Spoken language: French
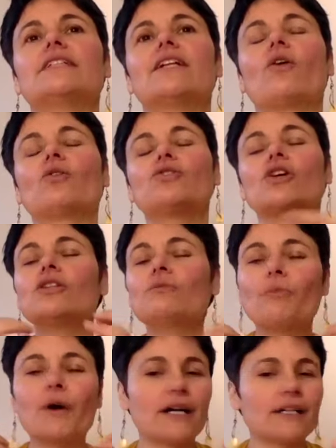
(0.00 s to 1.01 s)
on donne
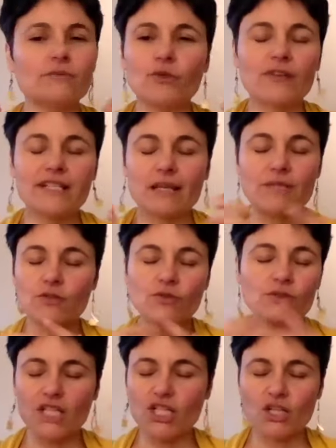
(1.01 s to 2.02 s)
pas de mauvaises
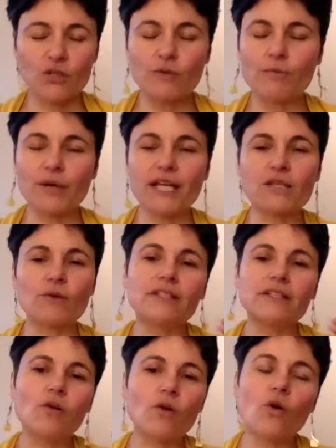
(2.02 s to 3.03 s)
habitudes, ça j'en suis
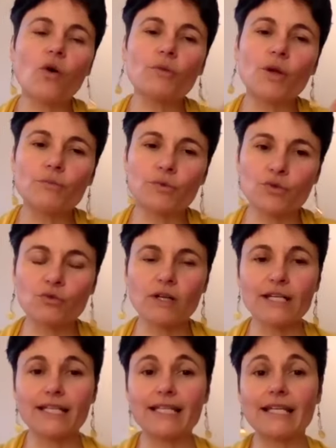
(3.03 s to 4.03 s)
persuadée. On comble un
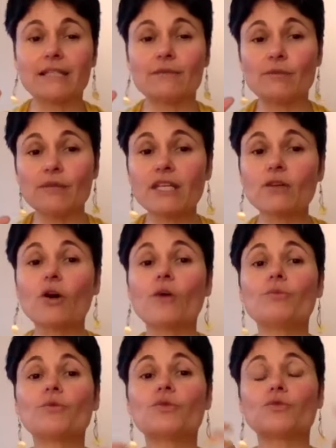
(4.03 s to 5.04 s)
besoin et il y a des bébés qui ont un
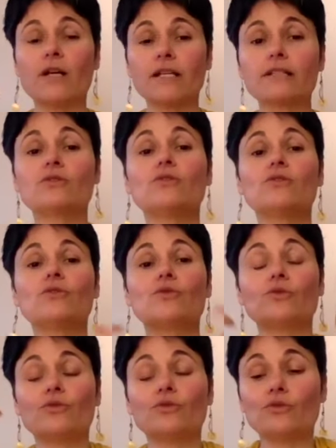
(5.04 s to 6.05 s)
besoin
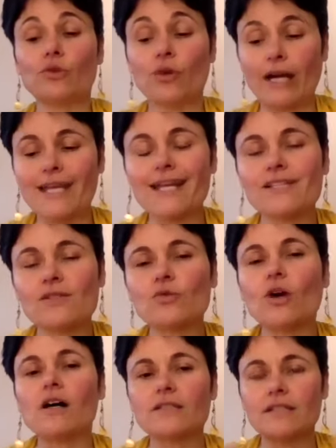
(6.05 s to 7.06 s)
de,
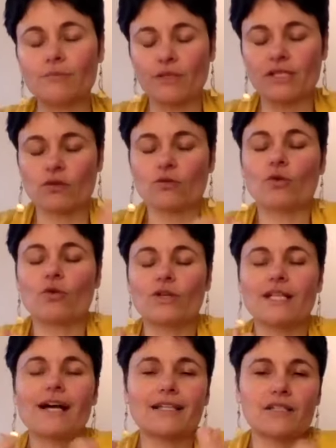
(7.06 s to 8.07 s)
réassurance parce qu'on
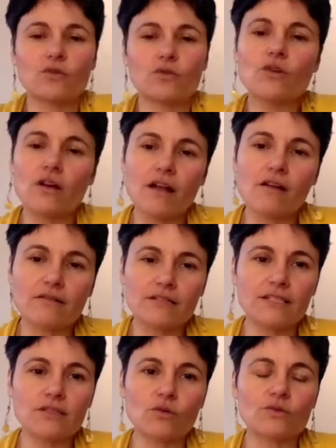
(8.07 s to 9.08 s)
les rassure quand ils
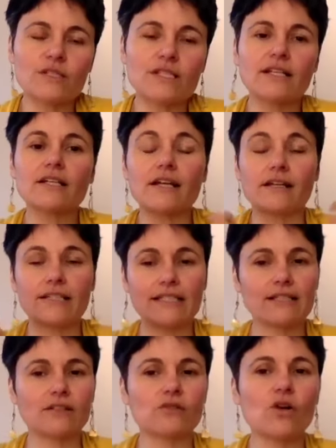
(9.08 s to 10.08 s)
sont au sein, quand ils
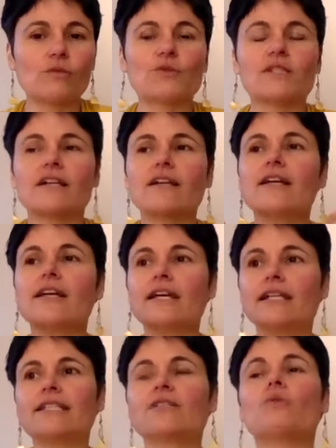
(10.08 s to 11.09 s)
s'endorment au sein.
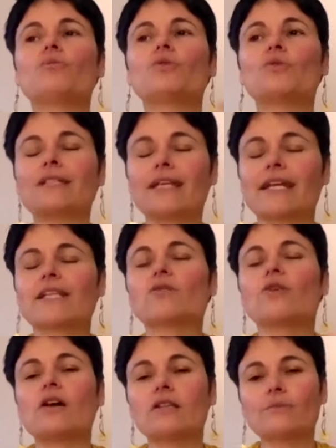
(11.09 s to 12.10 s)
Ils ont un besoin de
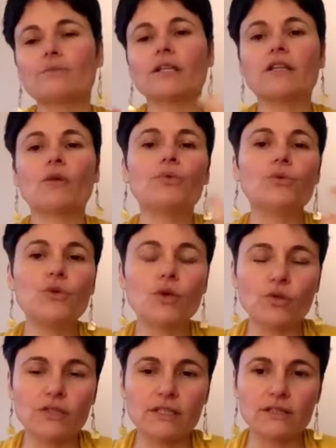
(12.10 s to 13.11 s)
réassurance pendant plus
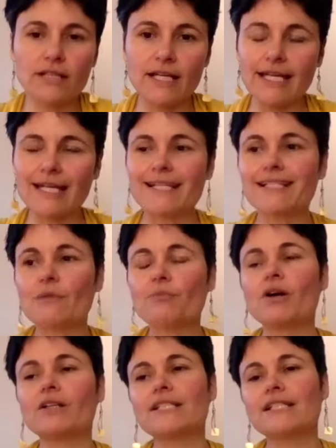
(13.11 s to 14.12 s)
longtemps et c'est
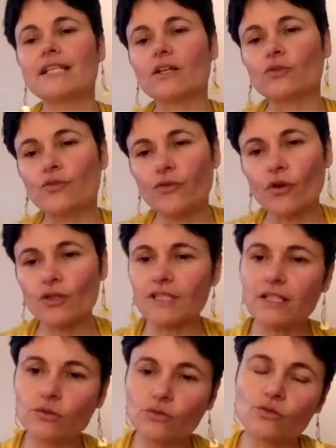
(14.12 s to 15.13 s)
pas en essayant de
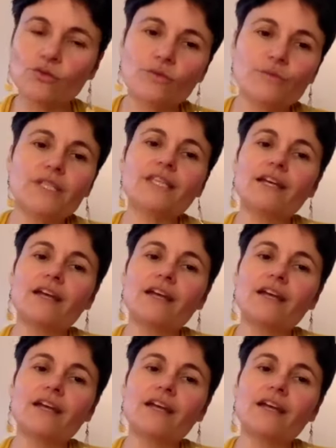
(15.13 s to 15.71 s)
forcer l'autonomie